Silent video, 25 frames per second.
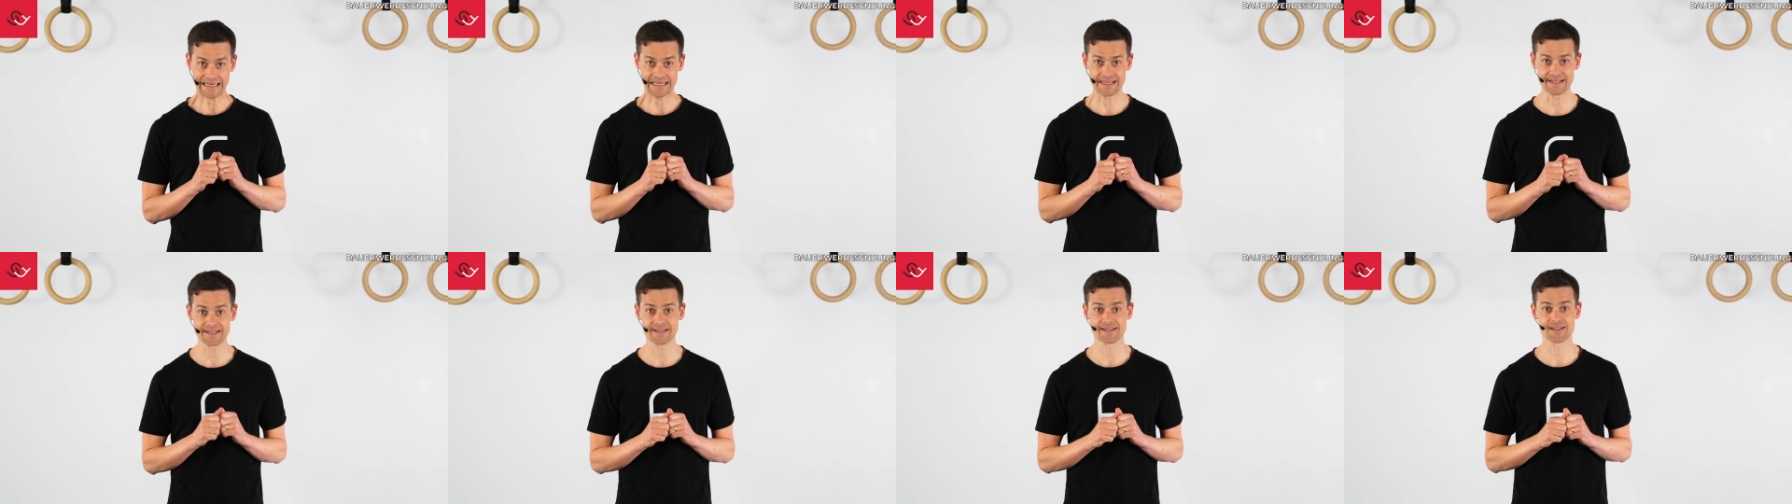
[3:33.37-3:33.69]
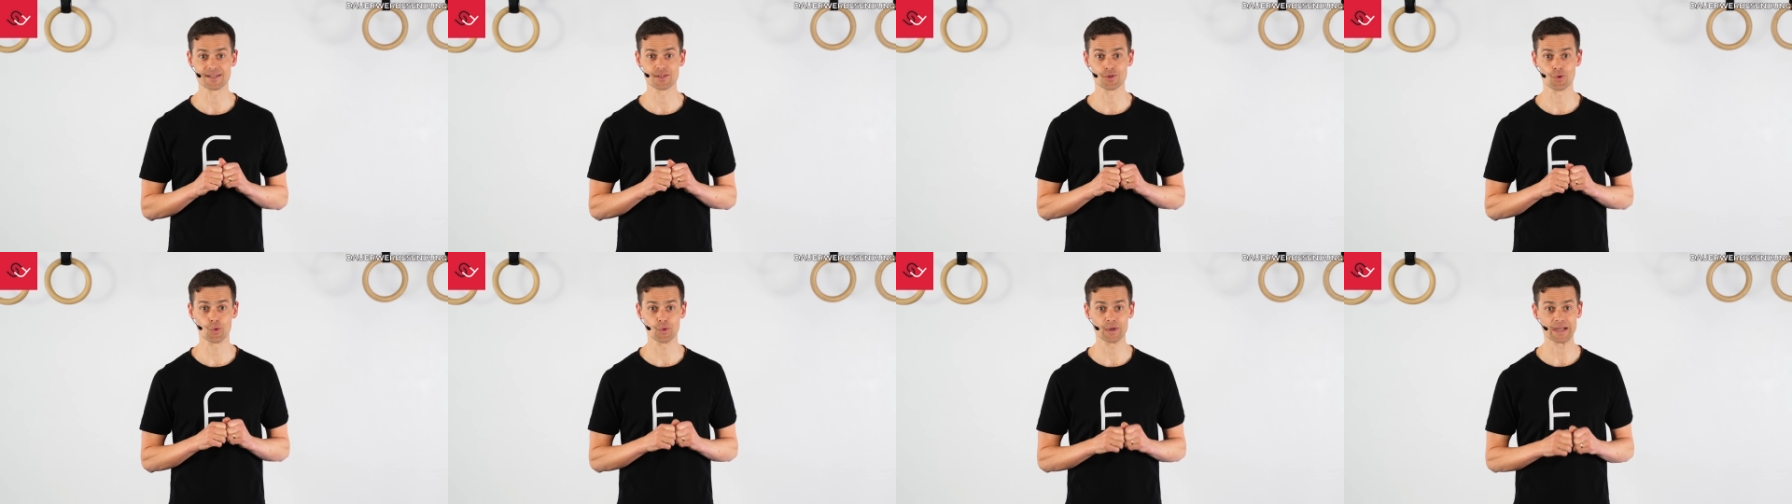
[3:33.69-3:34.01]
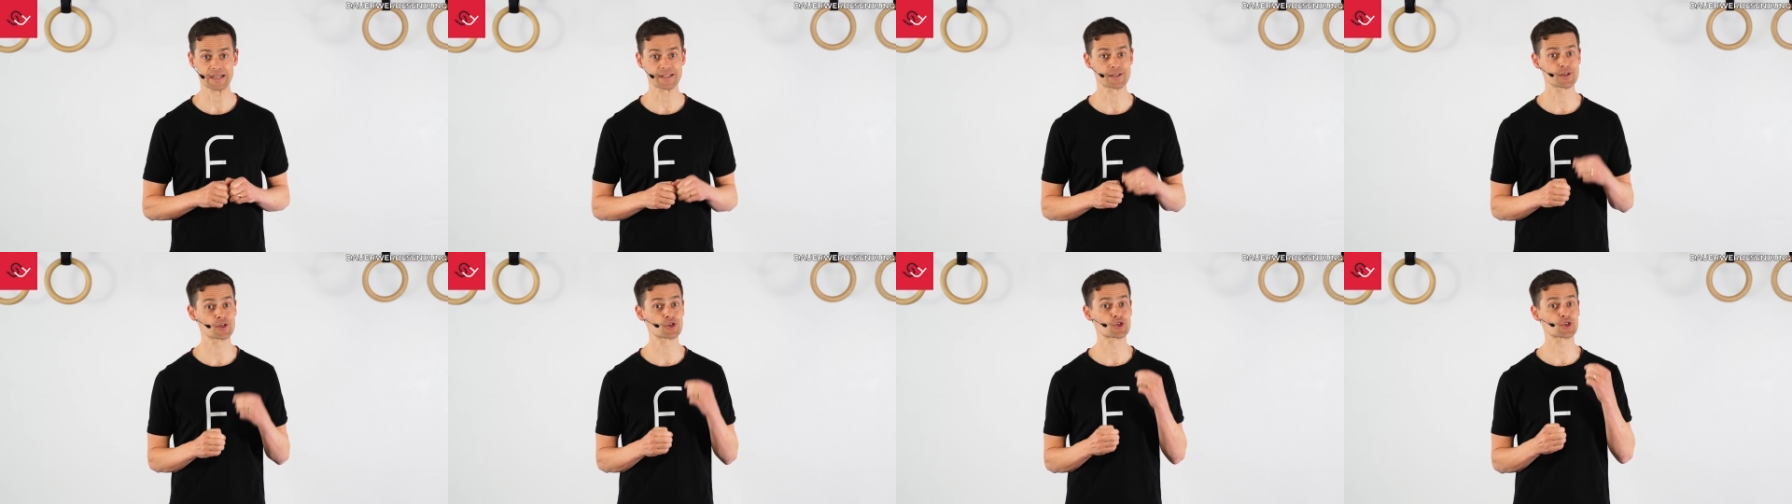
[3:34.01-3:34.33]
ist es so,
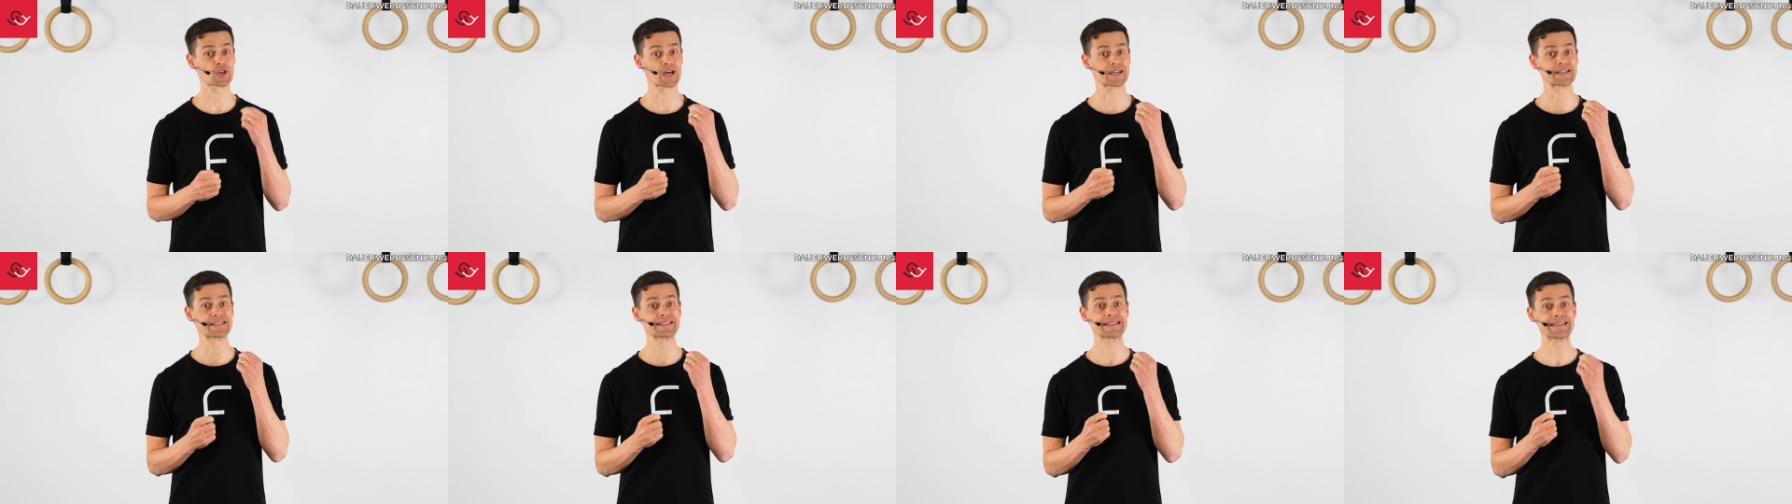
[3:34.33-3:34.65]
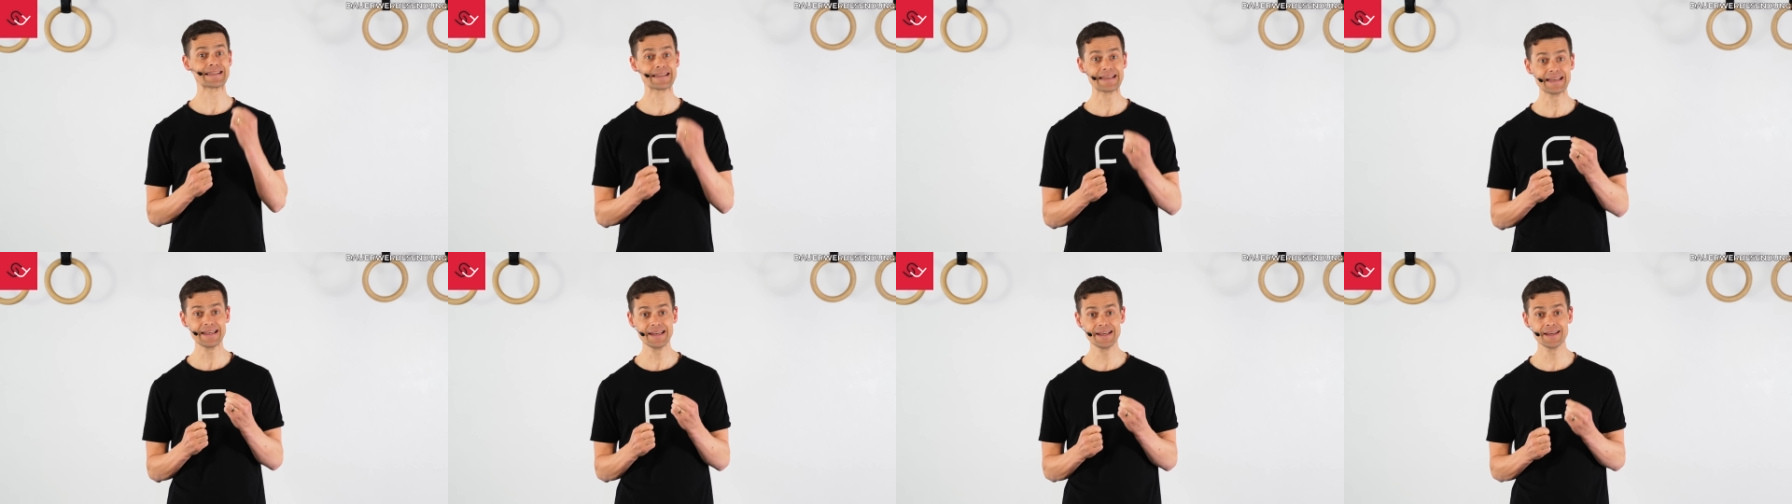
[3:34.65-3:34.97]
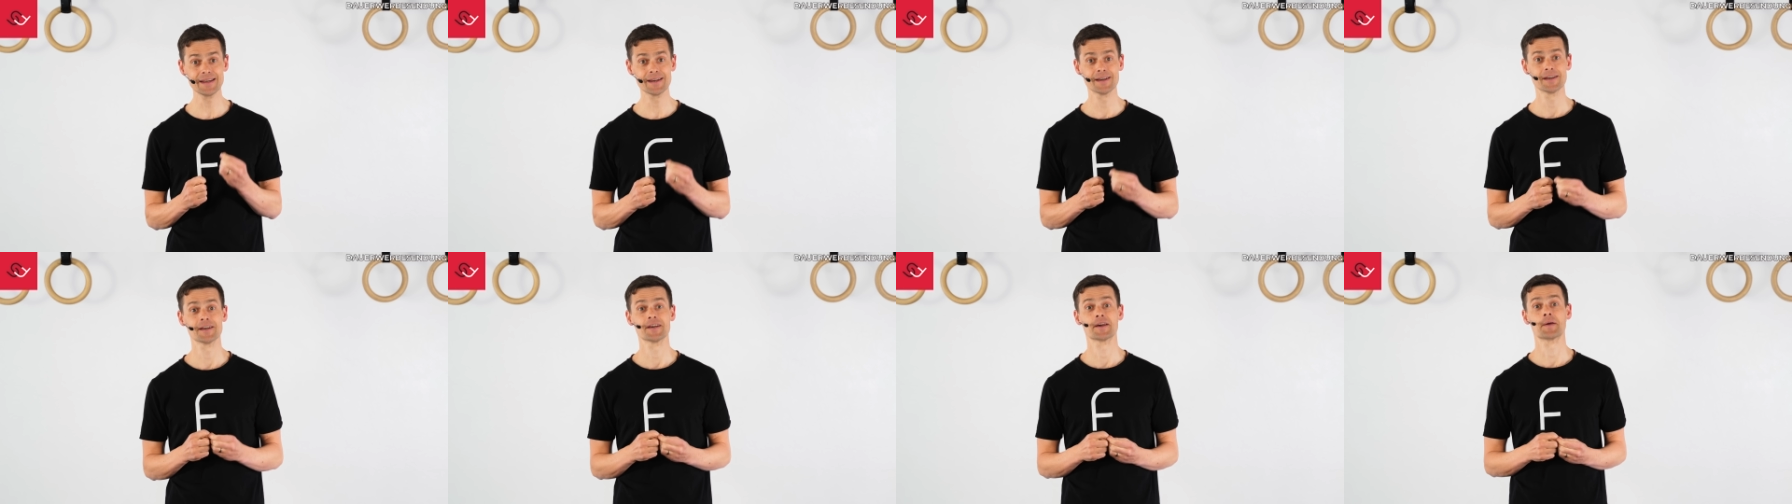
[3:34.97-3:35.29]
dass die
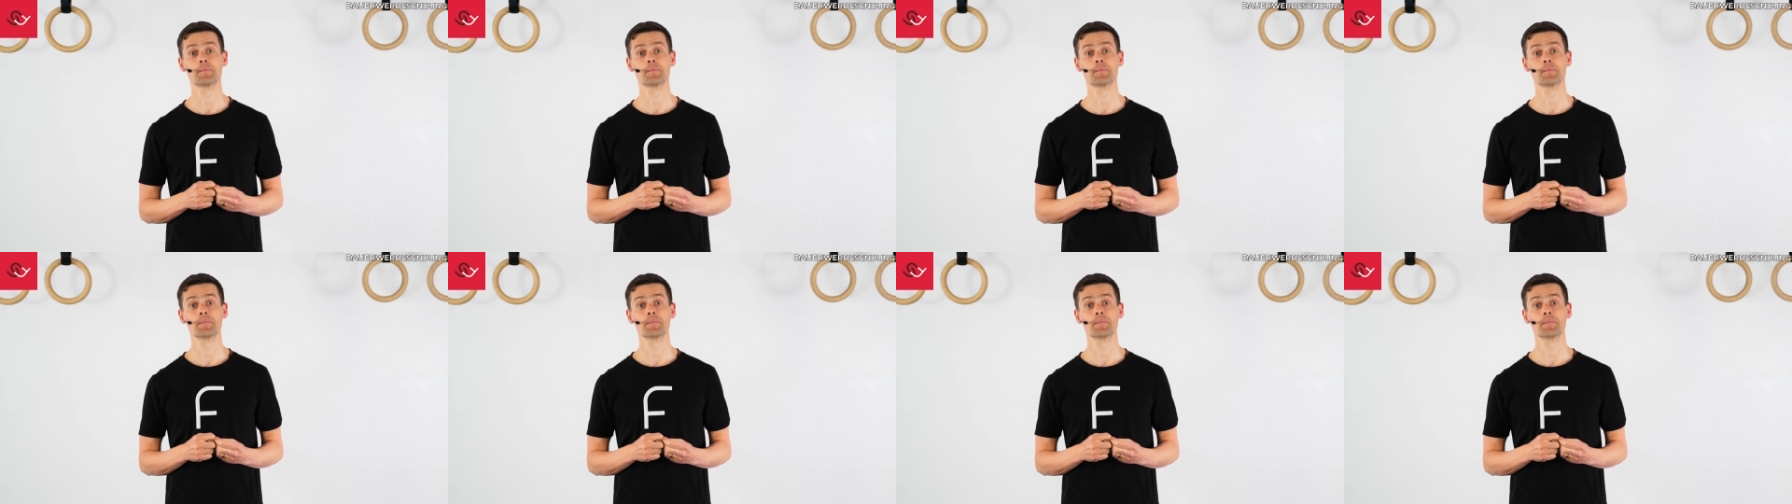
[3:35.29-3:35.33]
Strategie,